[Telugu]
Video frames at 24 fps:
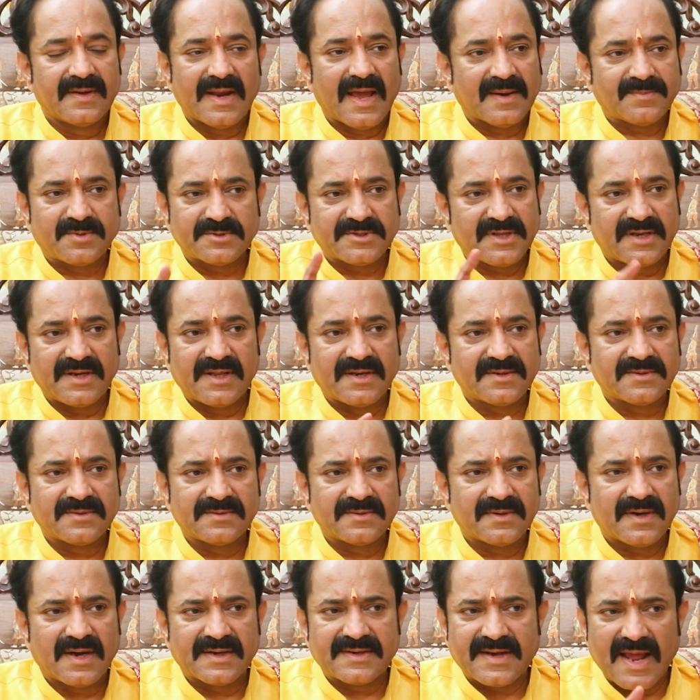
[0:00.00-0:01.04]
లేకపోతే నేను
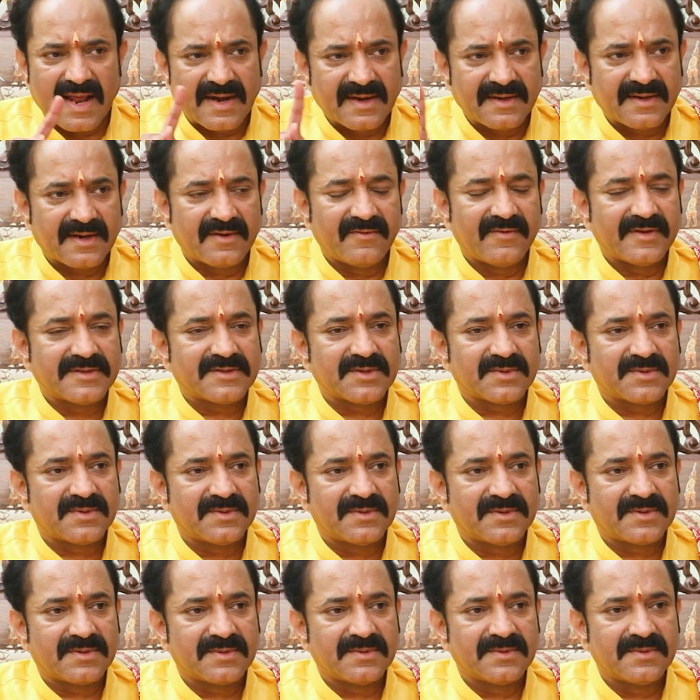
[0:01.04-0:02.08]
ఆ టాలెంట్ని
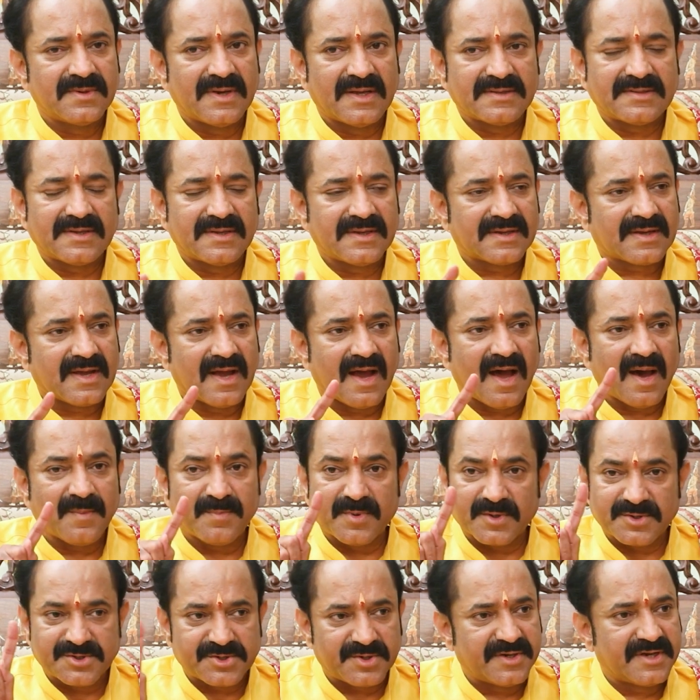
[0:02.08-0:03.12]
వెతుక్కుంటూ లేకపోతే
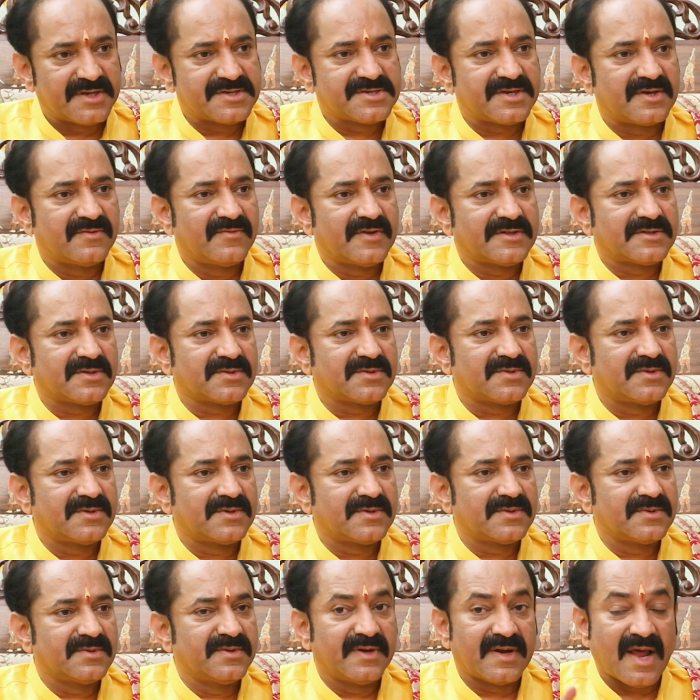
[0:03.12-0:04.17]
ఆపర్చునిటీస్ని
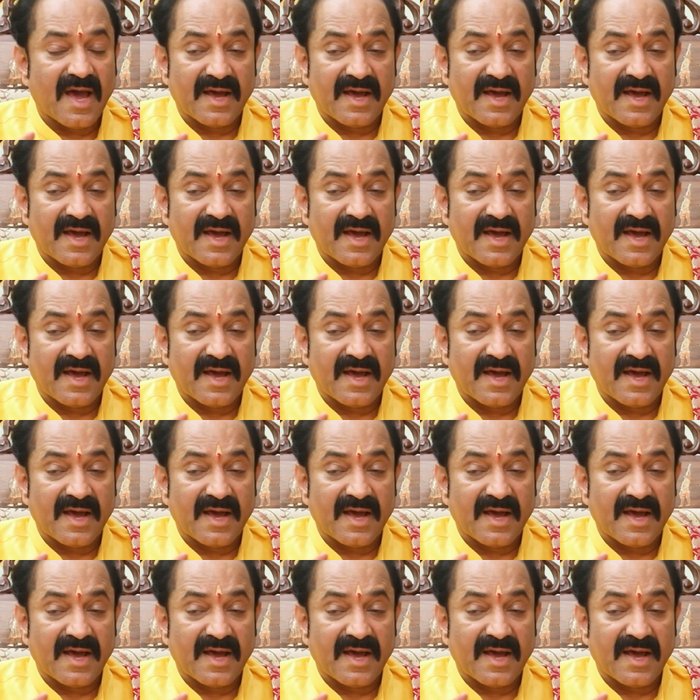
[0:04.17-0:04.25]
వెతుక్కుంటూ